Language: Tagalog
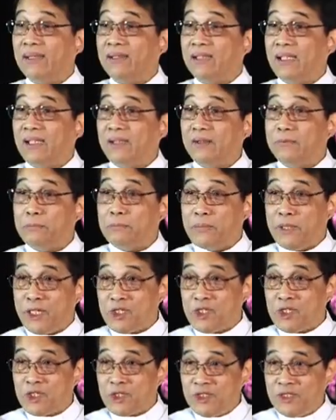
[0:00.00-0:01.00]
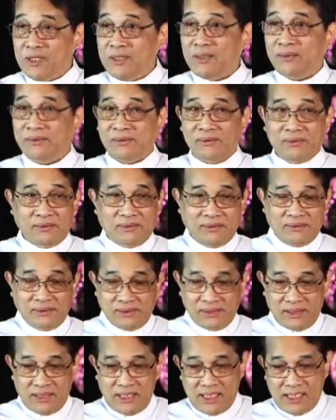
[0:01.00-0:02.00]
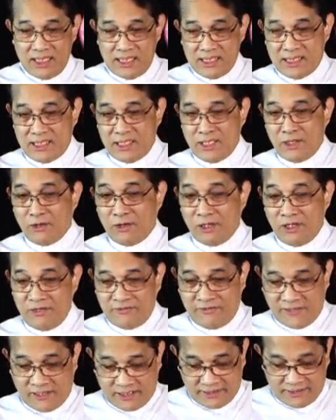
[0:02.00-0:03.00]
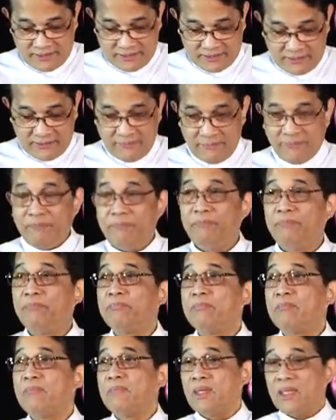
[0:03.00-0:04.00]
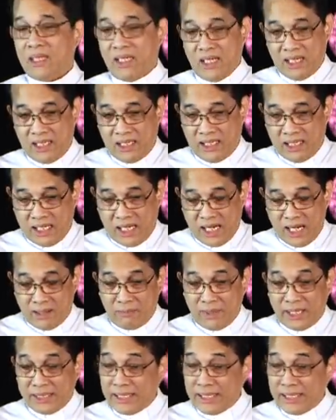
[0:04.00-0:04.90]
ating picture, si Holy Father. Aba,